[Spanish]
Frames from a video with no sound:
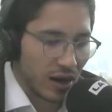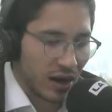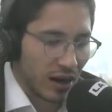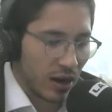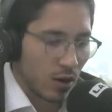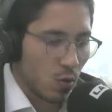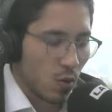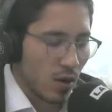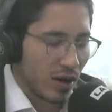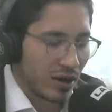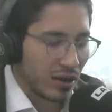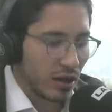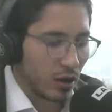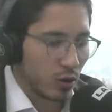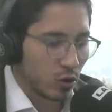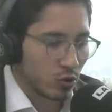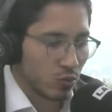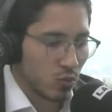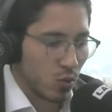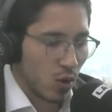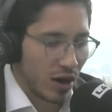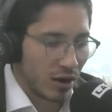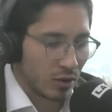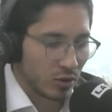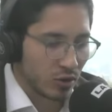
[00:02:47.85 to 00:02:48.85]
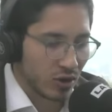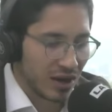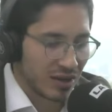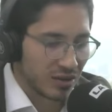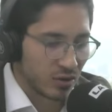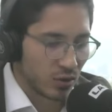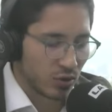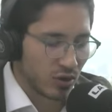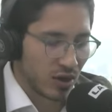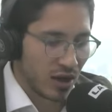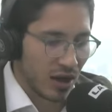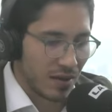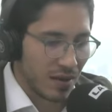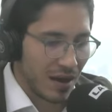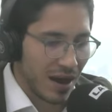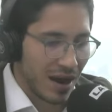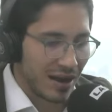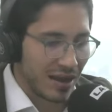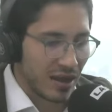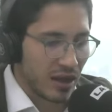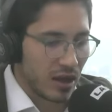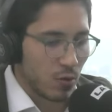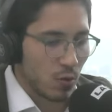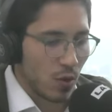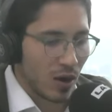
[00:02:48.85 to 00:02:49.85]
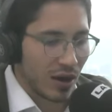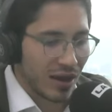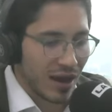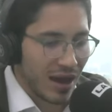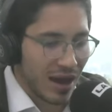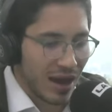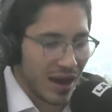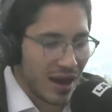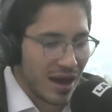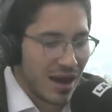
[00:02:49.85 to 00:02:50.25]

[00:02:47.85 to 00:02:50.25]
recuerde los vuelos de la Sociedad Aérea de Ibagué,